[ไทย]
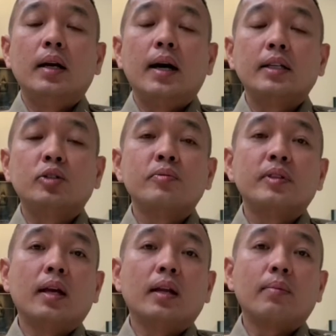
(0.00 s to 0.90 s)
อาจจะสุ่ม
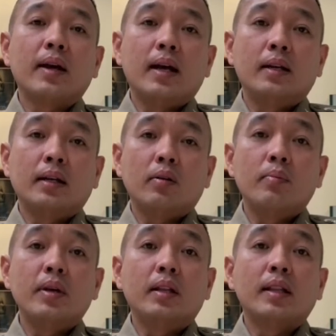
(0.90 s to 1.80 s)
เสี่ยงกับการกระทำค
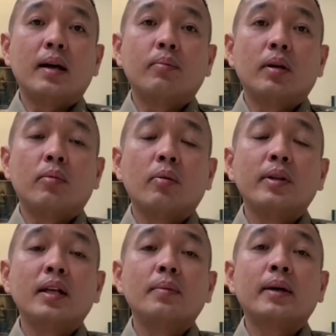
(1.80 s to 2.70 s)
วามผิดตามพรบมิ
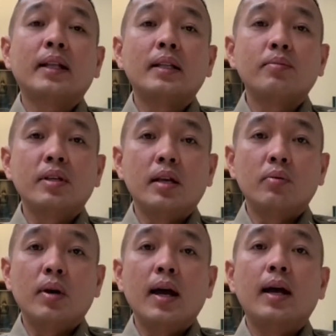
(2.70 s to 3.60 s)
เตอร์มาตรา14อ
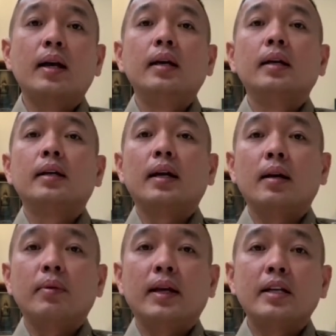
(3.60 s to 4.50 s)
นุ5นะค
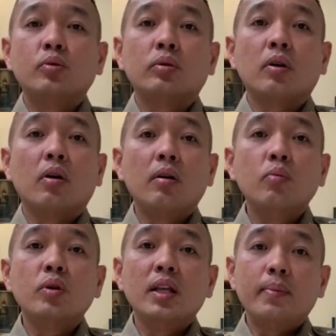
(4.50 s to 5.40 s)
รับ ในการส่งต่อข้อ
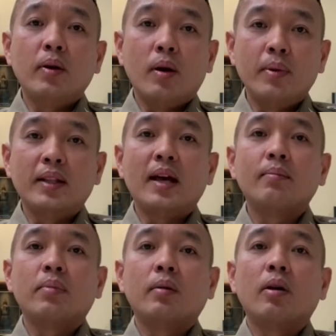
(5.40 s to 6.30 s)
มูลที่เป็นความผิดตาม
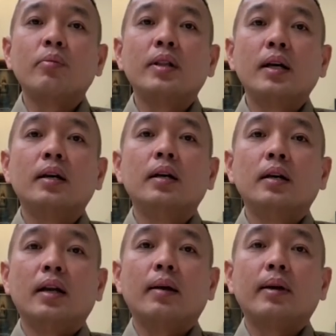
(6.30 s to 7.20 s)
พรบมิเตอร์
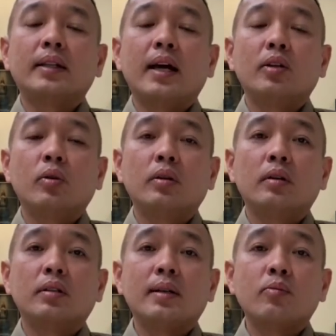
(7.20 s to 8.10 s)
นะครับตาโทษ
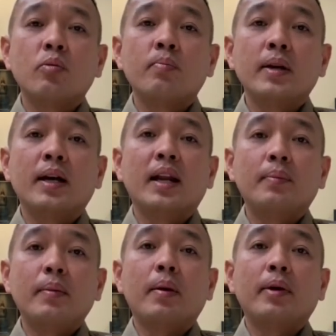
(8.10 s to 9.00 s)
ก็จำคุกไม่เกิน
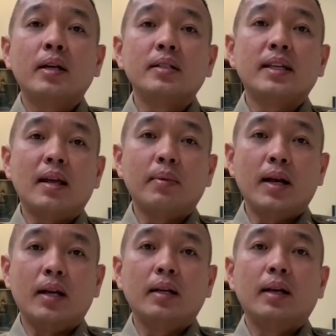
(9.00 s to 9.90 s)
5ปีไปไม่เกิน1นึ่งแสน
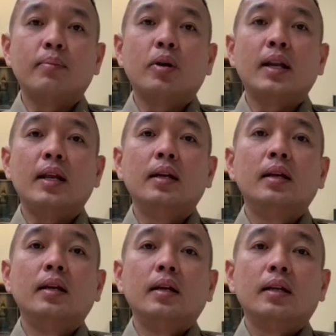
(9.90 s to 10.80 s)
กัน นะเพราะนั้น
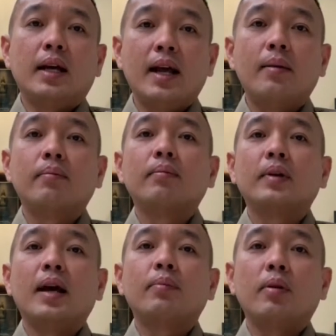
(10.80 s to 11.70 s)
อย่า
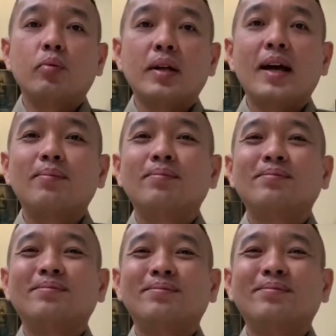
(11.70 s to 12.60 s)
ทำครับขอบคุณครับ
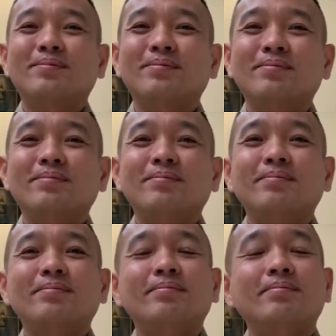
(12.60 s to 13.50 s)
ใครมีใคร
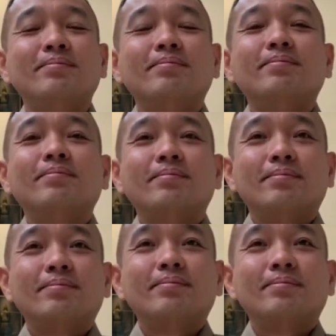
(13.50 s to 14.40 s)
ใครมีไว้
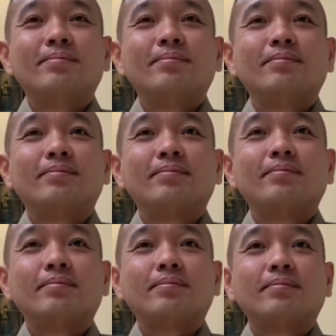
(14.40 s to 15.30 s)
ดูแล้วก็ไปส่ง
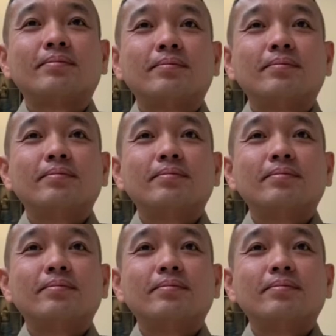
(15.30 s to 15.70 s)
ต่อตรงนี้